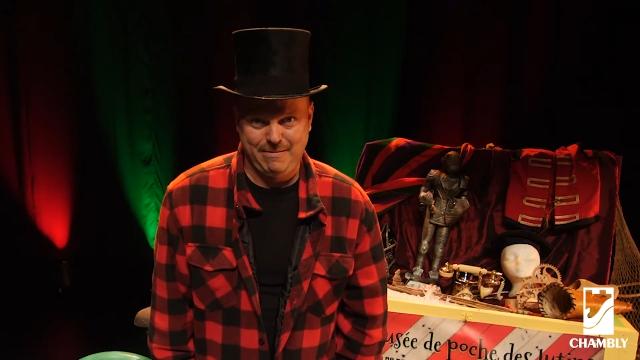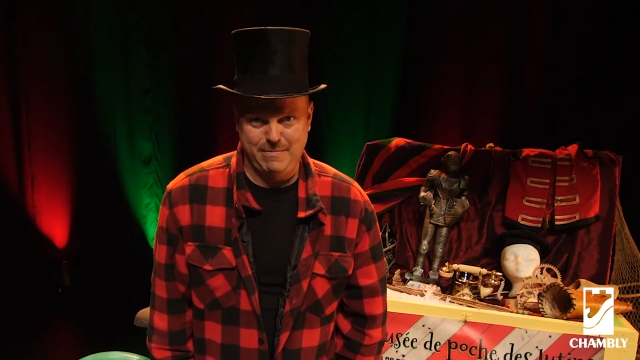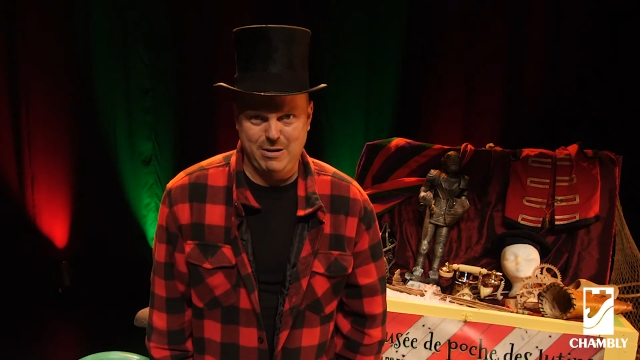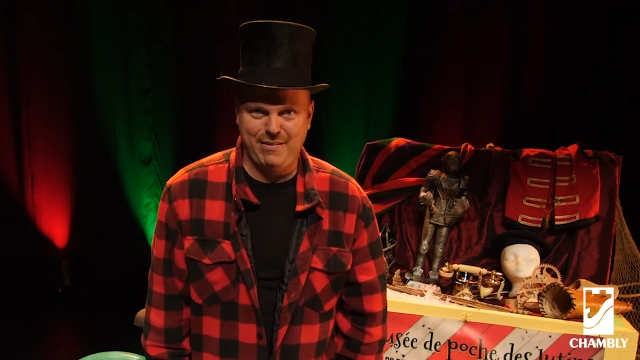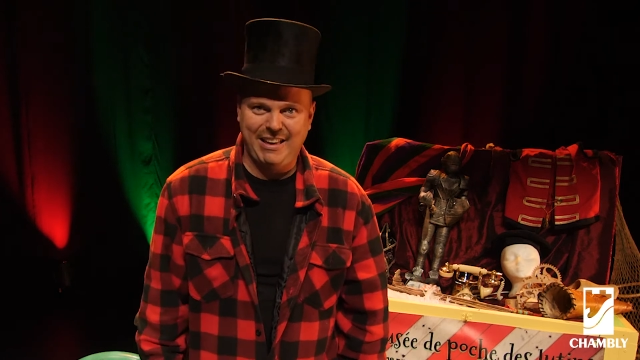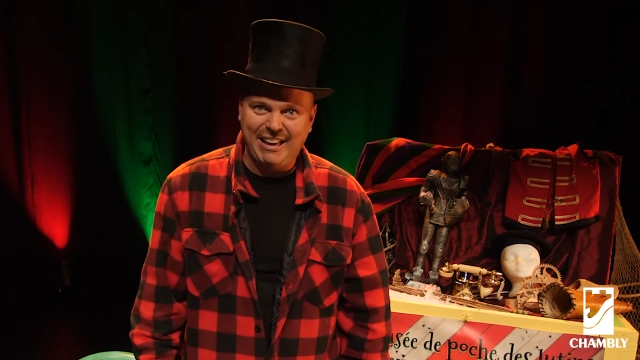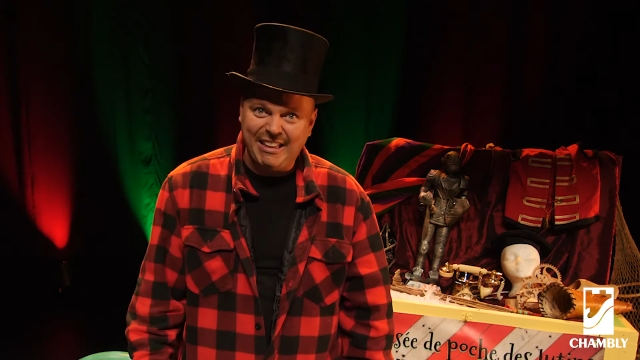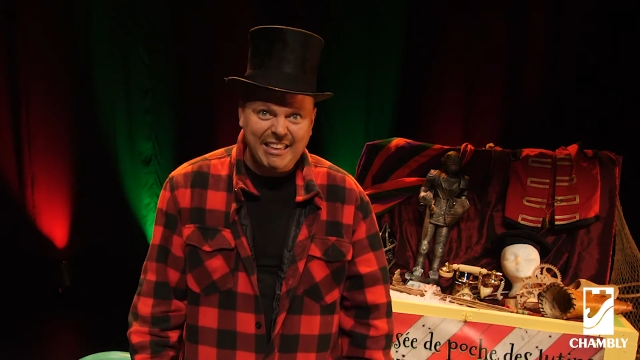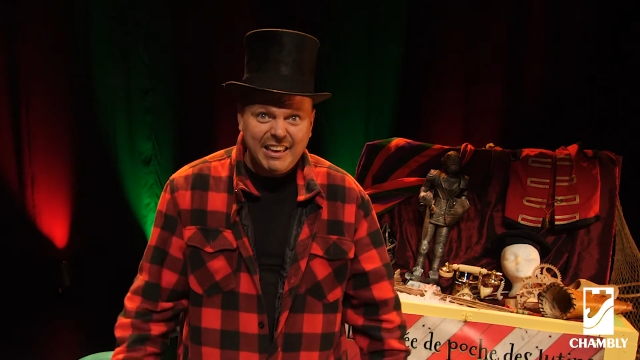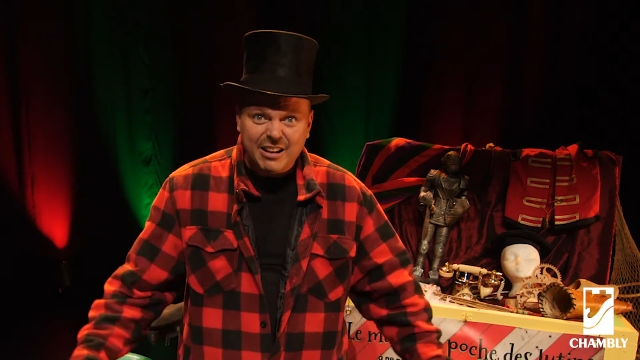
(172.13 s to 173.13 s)
Mais le frère
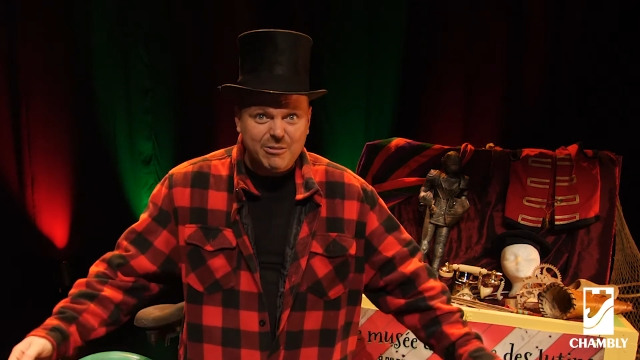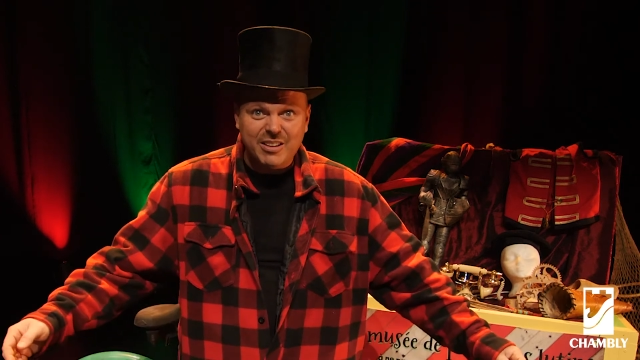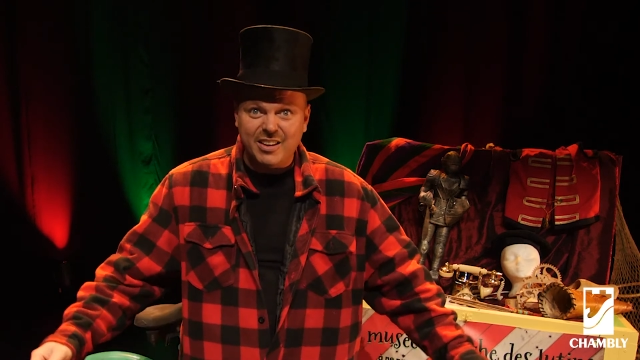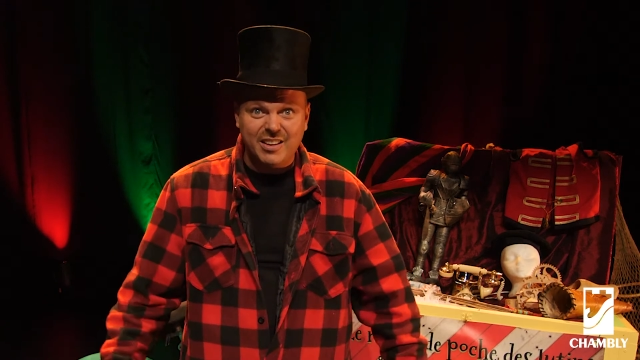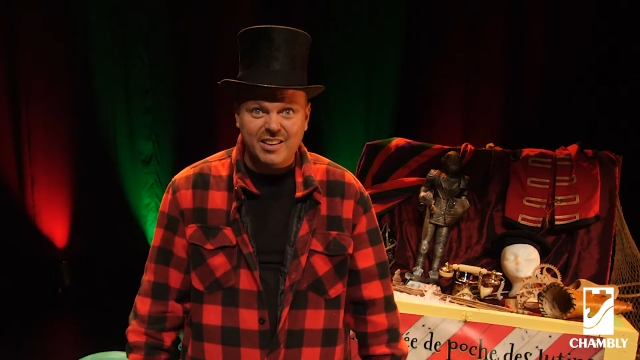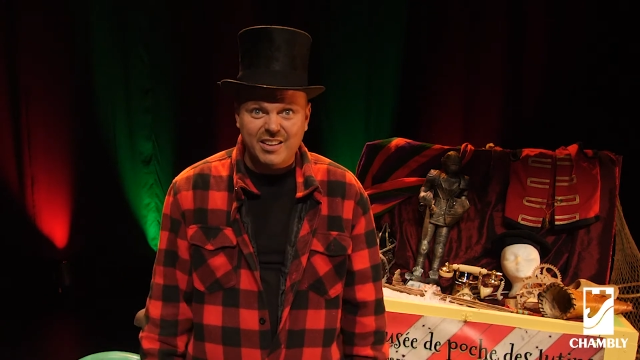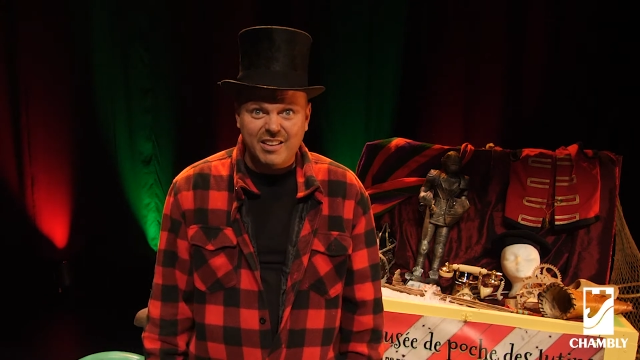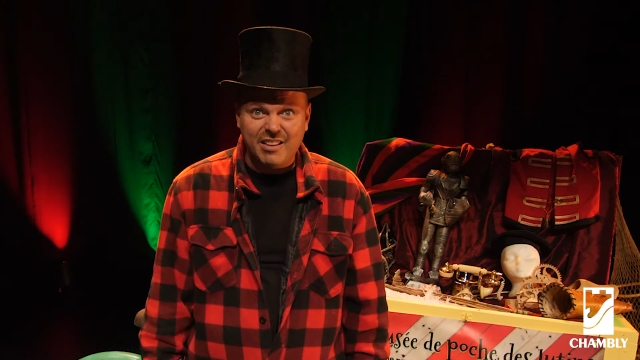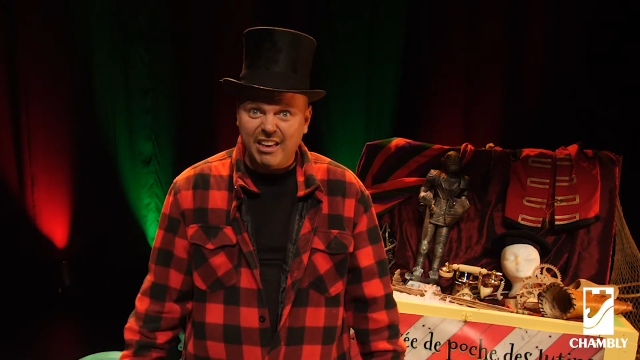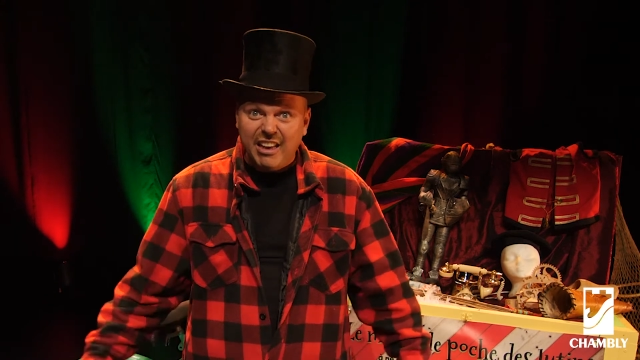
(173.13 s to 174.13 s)
aîné, lui,
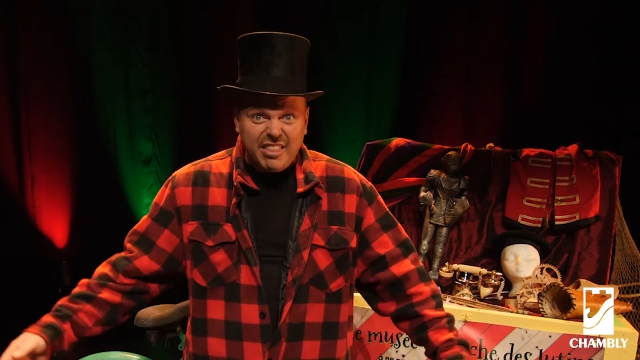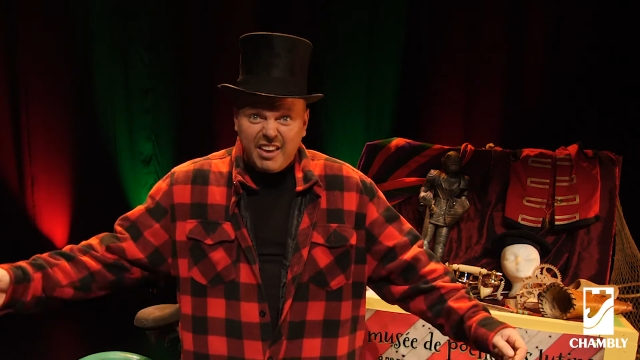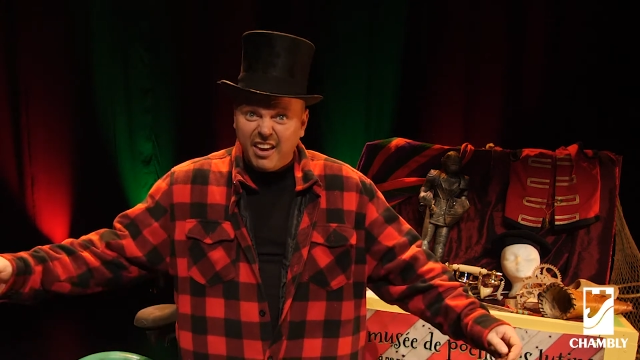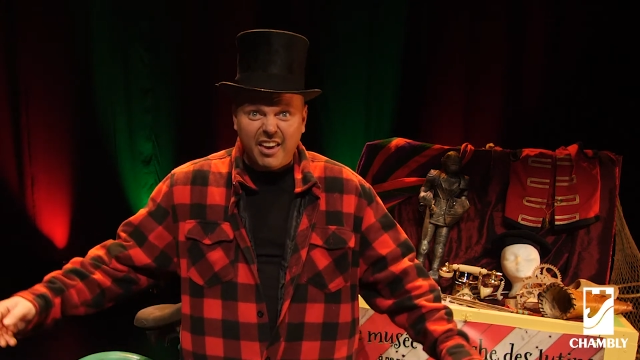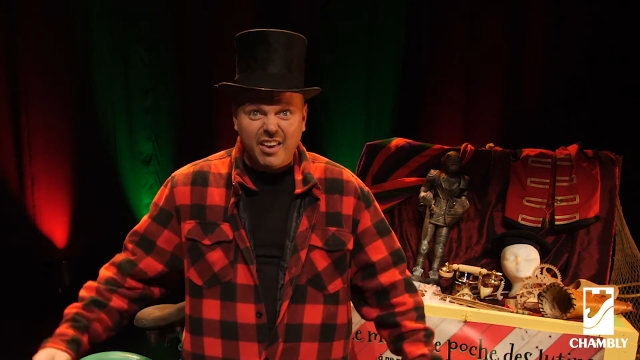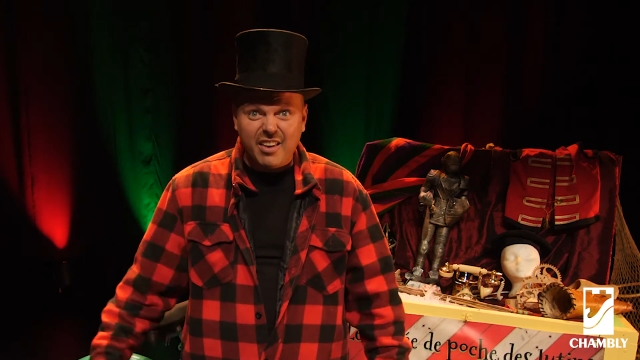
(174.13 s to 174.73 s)
il est né.